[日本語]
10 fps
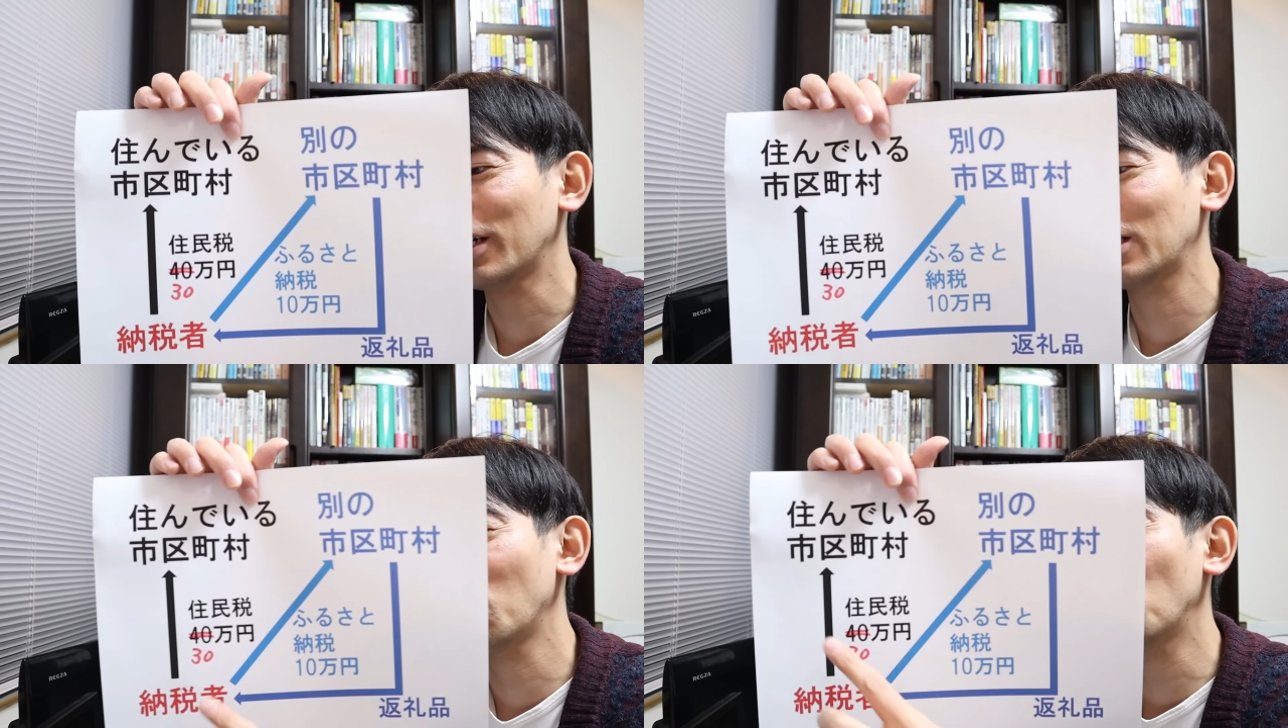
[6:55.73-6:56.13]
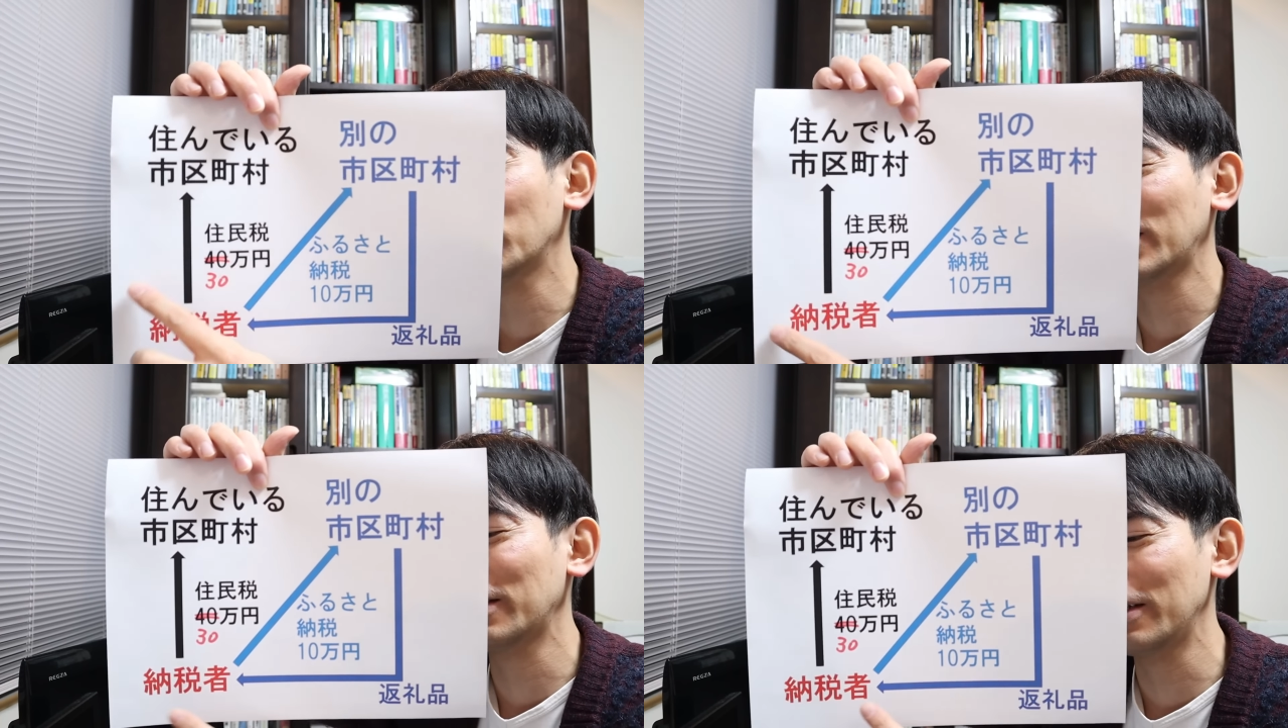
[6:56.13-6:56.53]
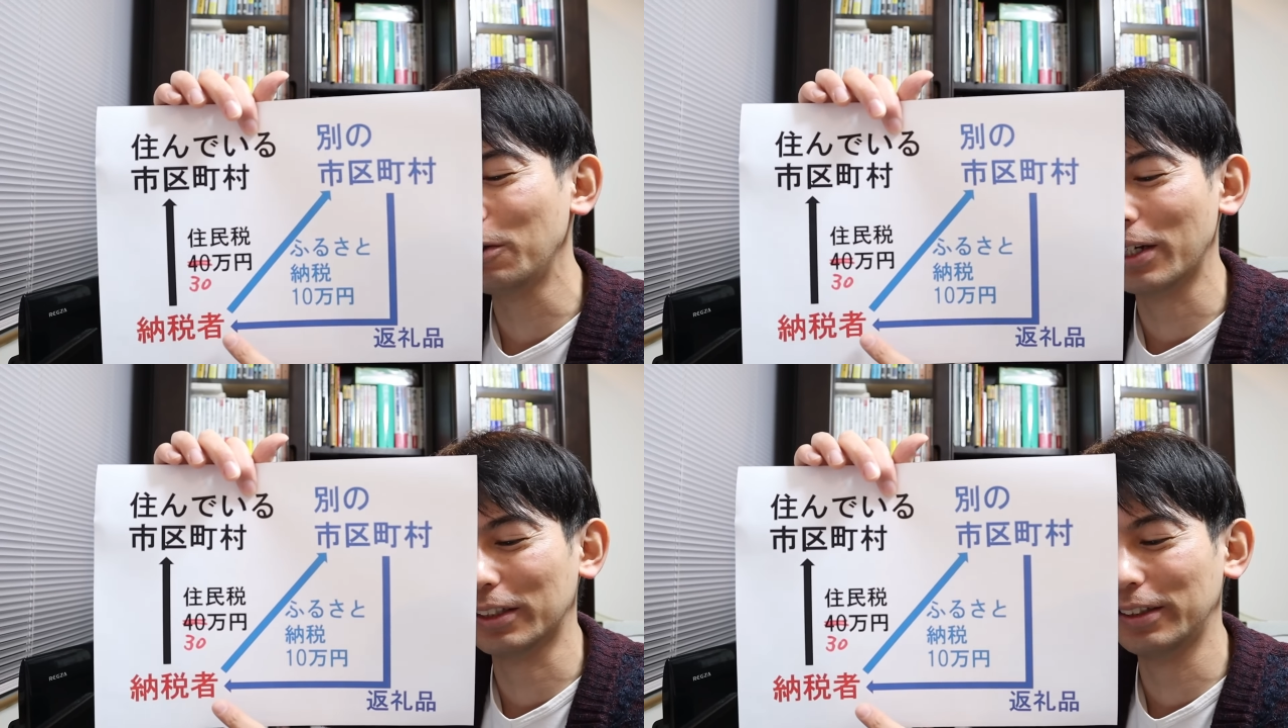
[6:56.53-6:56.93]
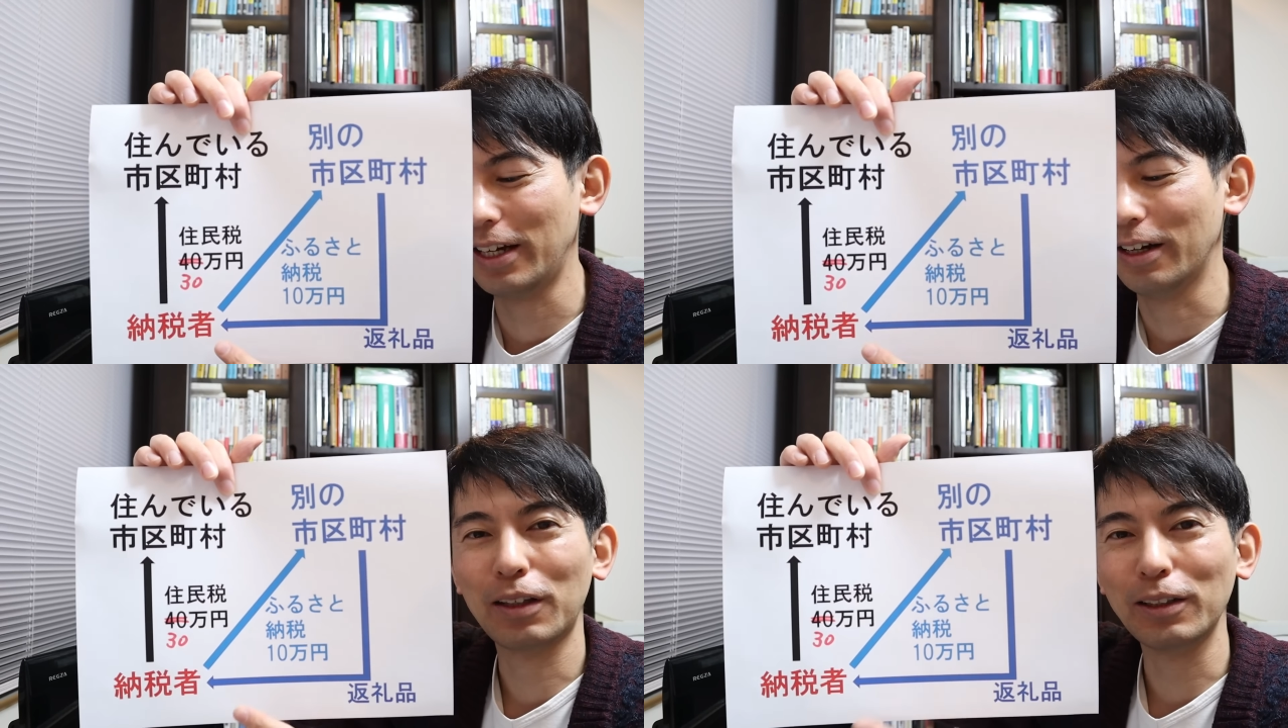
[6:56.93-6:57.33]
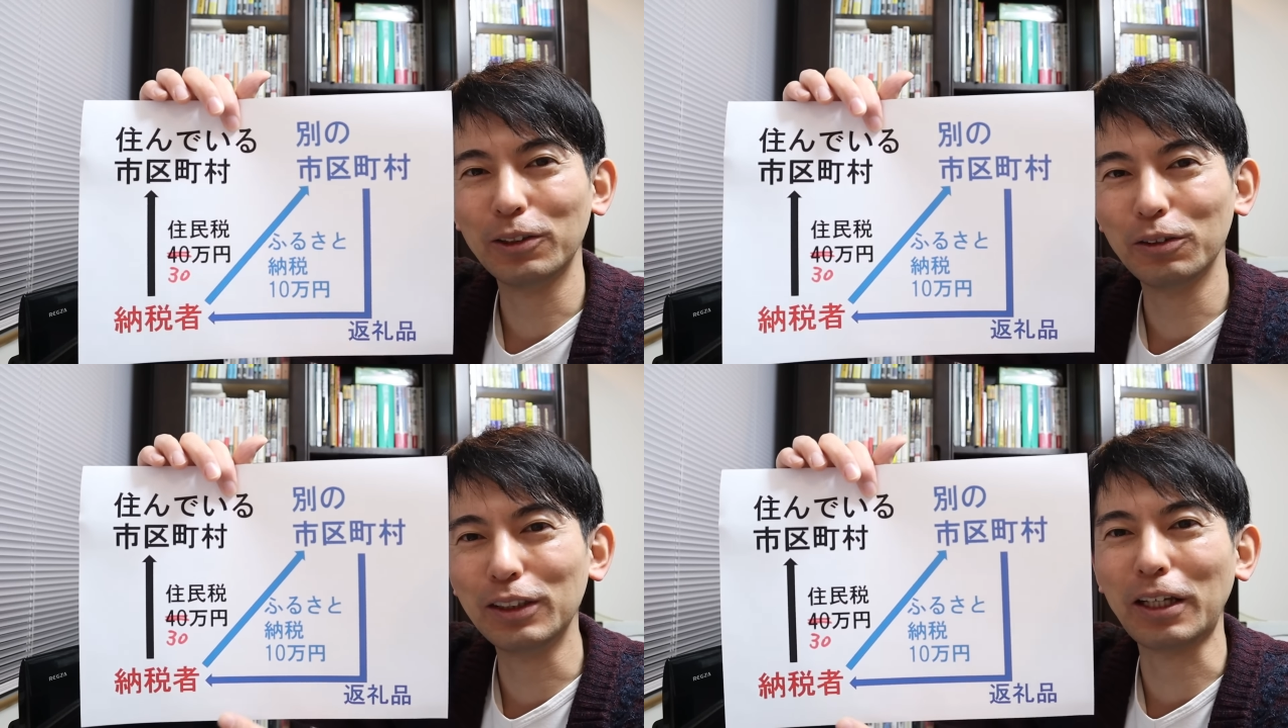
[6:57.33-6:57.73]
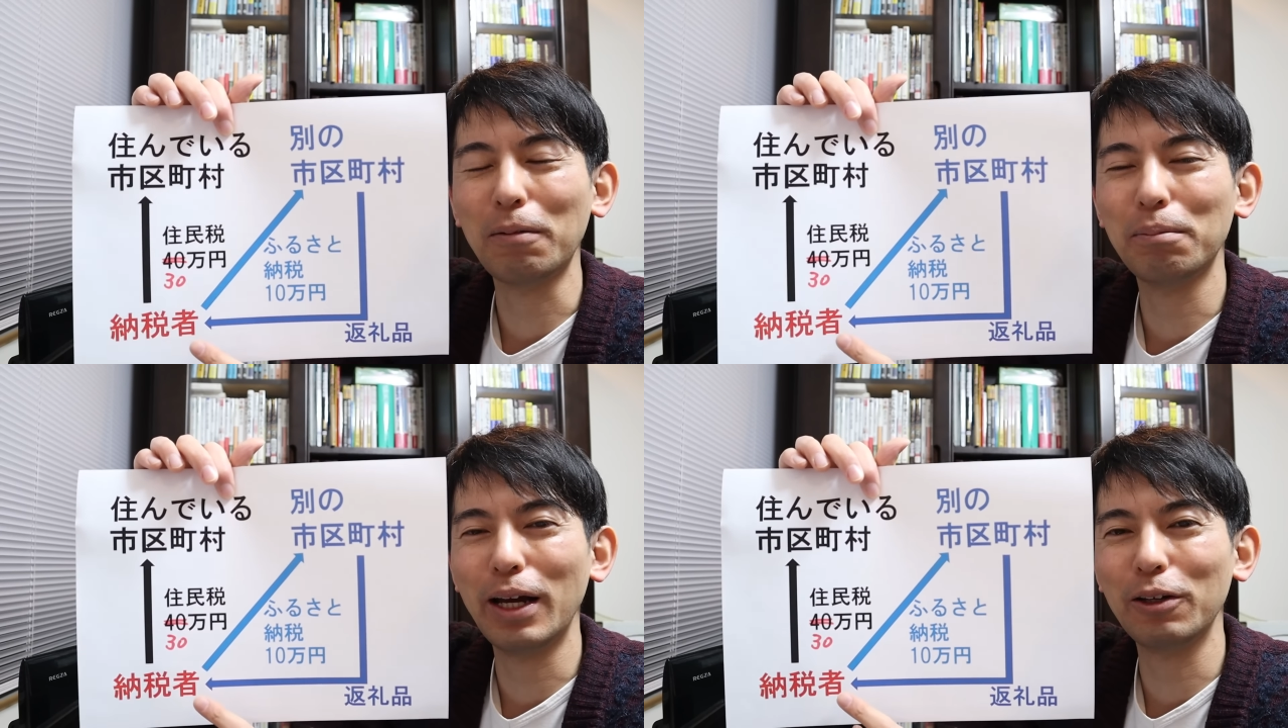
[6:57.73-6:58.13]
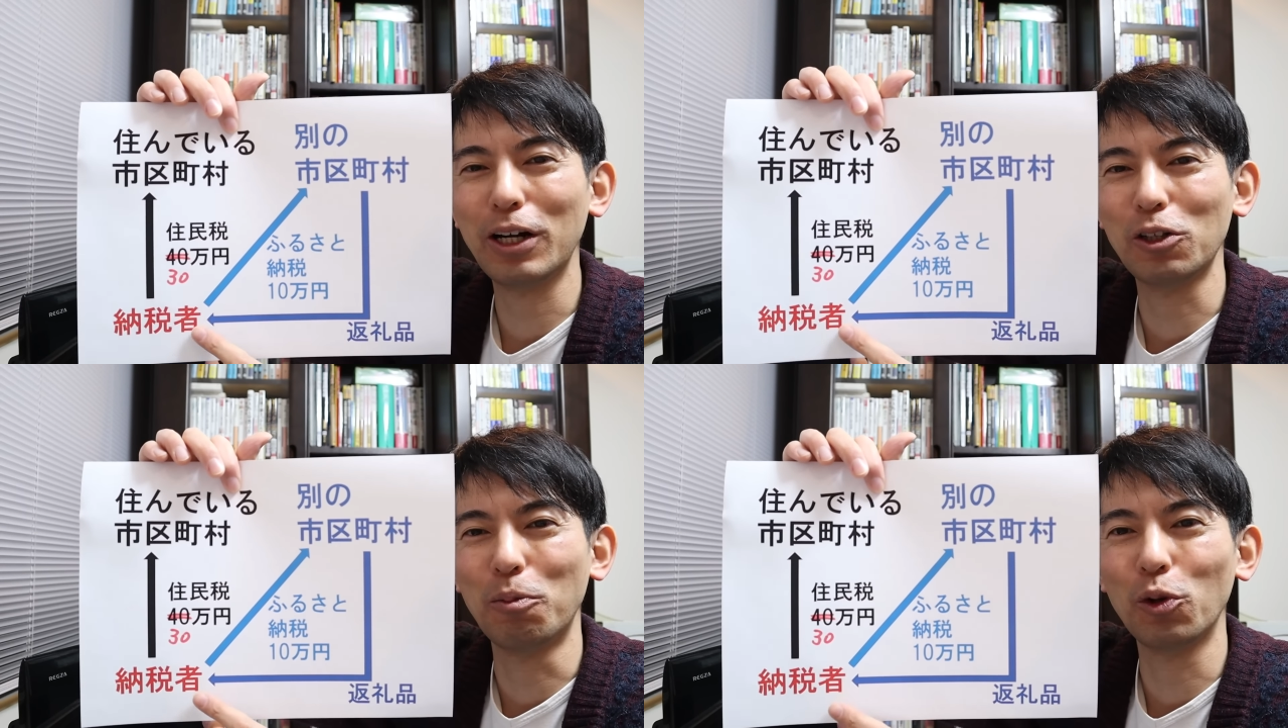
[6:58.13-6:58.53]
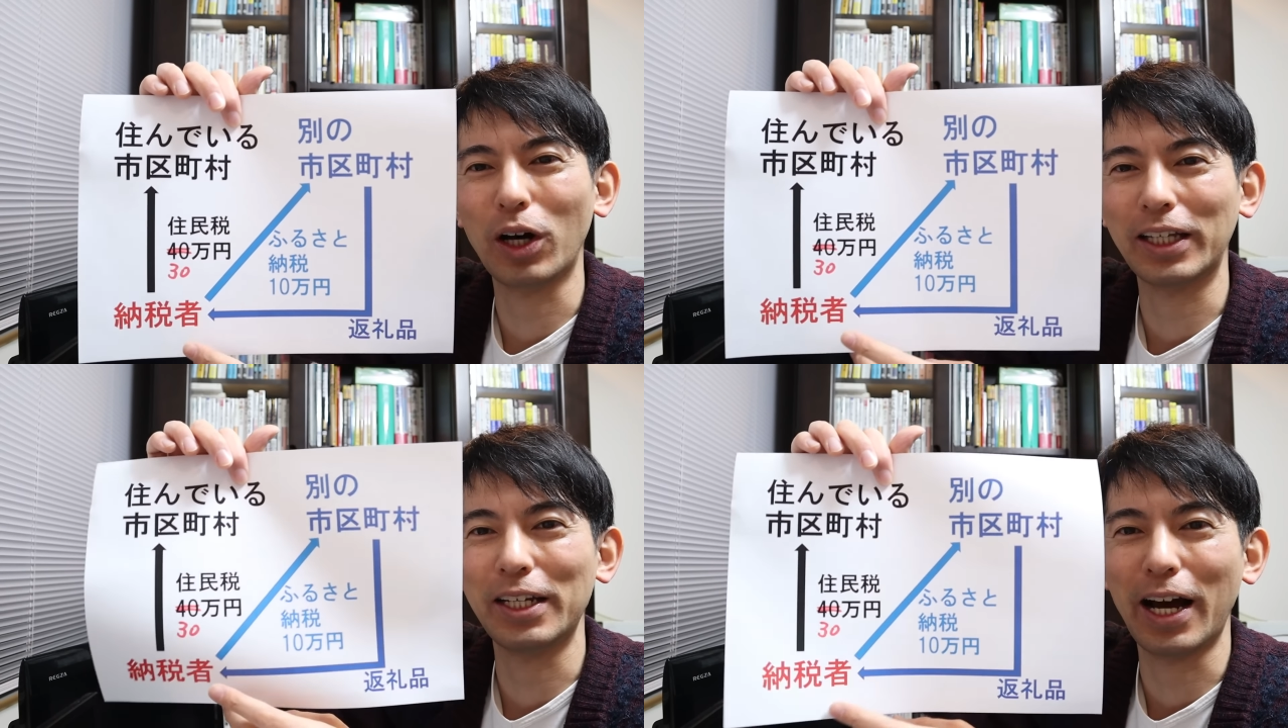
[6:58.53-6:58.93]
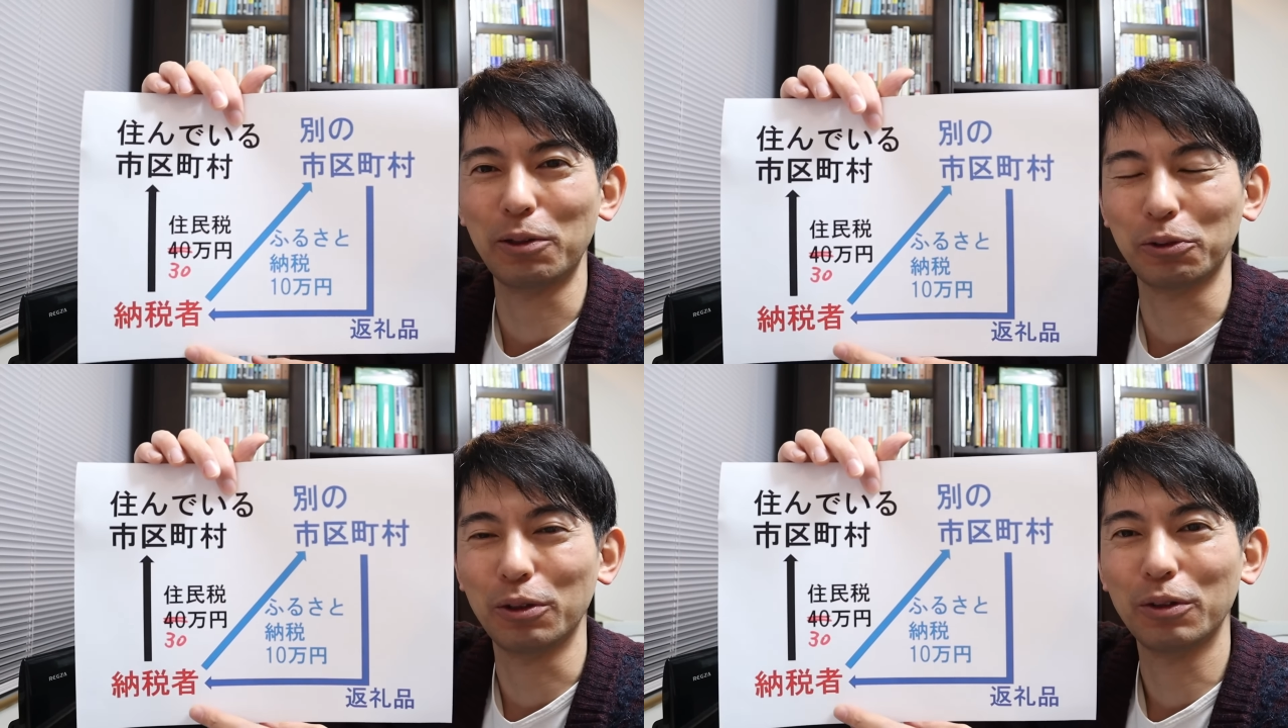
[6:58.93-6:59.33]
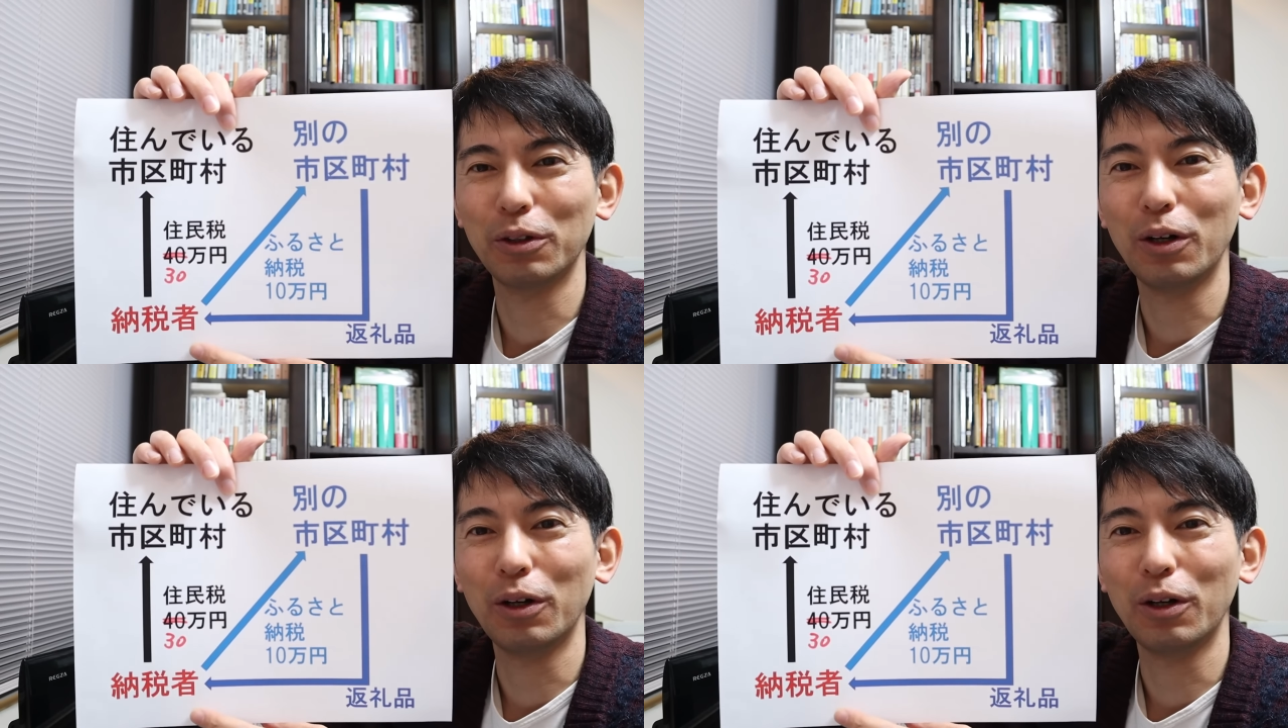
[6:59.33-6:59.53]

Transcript: だから、納税者的にはですね、単純にさんまんえんぐらいのものが手に入ると。